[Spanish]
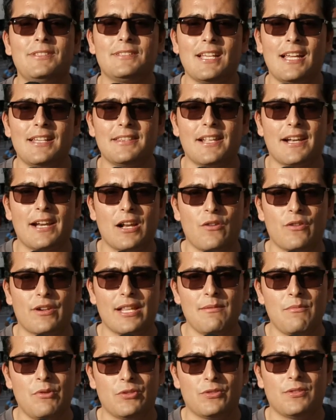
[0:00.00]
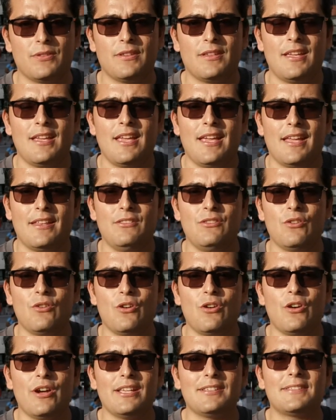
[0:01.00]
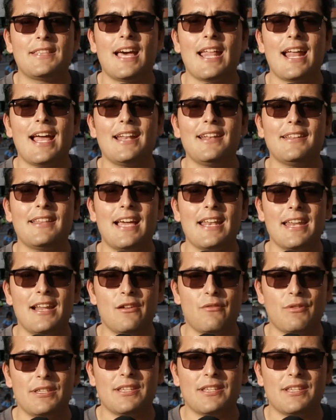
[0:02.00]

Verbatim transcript: visitante, recordemos, no estarán Daniel